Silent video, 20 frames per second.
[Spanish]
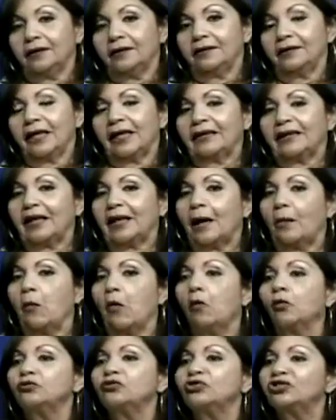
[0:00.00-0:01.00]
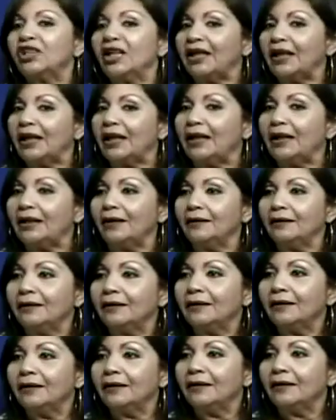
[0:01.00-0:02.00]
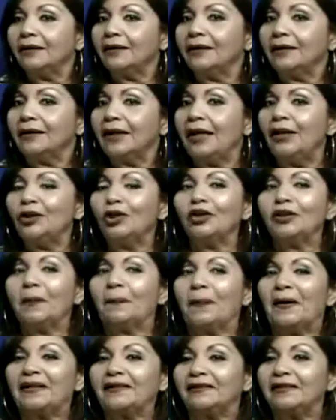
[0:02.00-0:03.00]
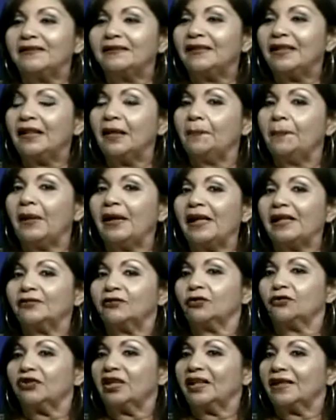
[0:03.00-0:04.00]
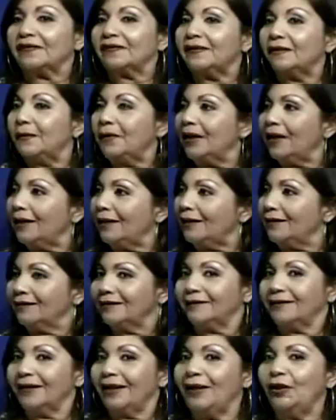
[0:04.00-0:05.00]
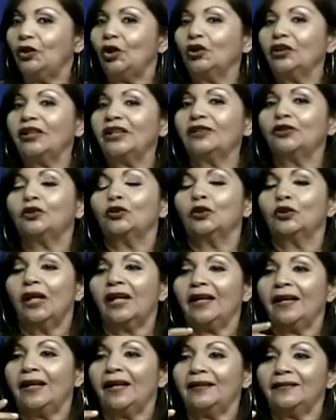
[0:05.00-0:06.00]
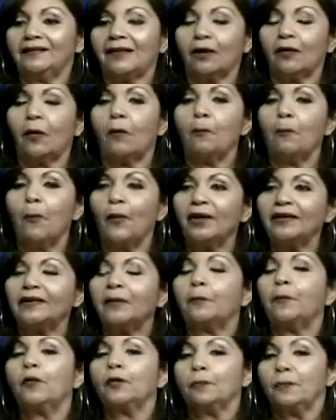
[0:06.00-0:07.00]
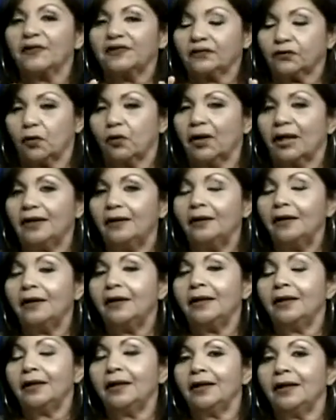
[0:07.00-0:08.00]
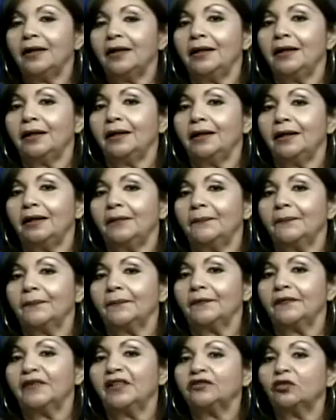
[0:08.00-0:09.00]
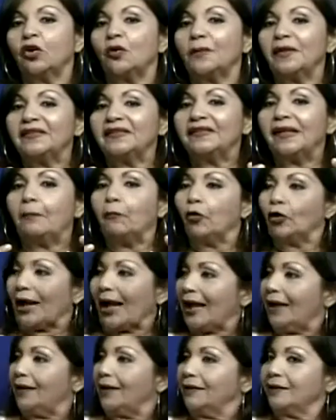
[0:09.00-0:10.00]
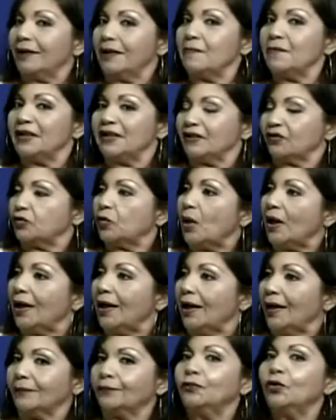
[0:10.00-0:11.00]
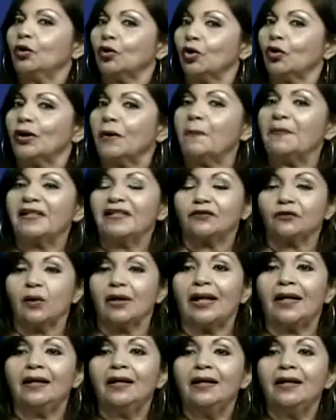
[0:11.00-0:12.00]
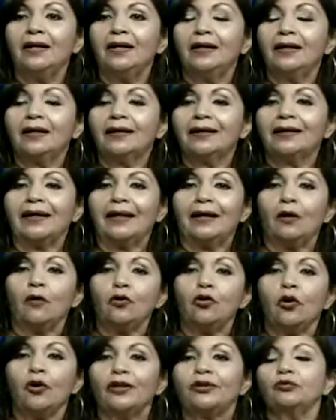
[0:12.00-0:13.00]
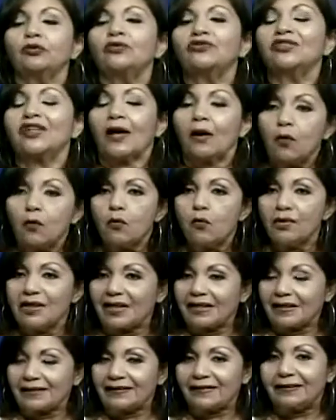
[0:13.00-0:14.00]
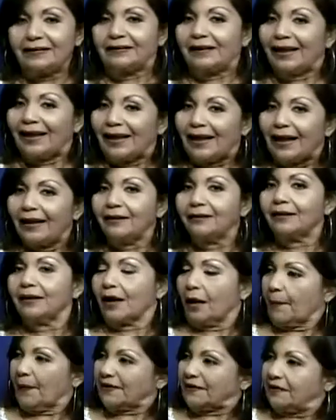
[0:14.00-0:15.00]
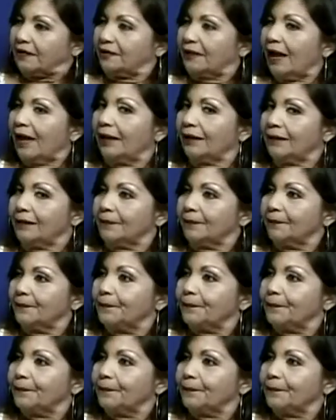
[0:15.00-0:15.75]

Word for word: De que tengamos un CNE en donde participe la sociedad civil, en donde eh, esté compuesta por personas eh, de solvencia moral en Venezuela. Yo creo que en Venezuela, creo no, estoy segura que existe gente capacitada,